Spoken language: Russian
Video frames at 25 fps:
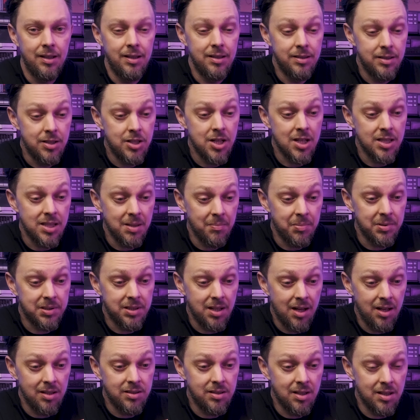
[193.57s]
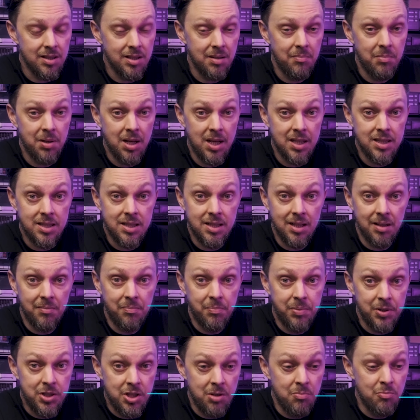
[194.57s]
И сейчас я постараюсь разобраться,
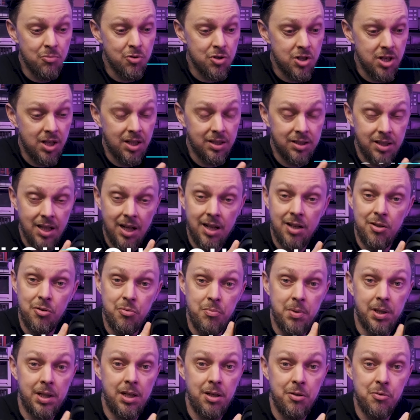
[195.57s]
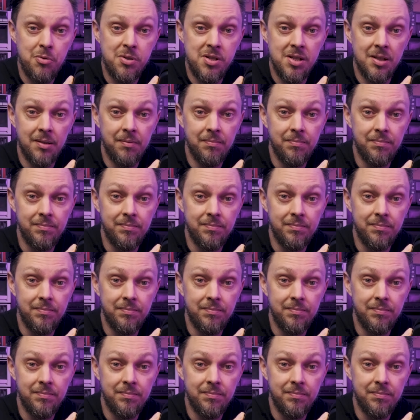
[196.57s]
почему же их так любят люди.